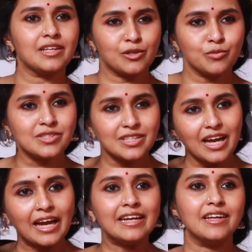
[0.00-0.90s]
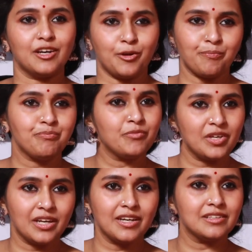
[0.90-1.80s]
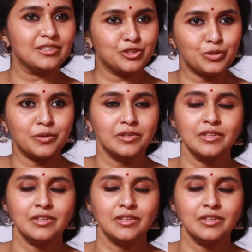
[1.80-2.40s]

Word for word: దట్ వాజ్ ది ఐడియా బిహైండ్ ద షో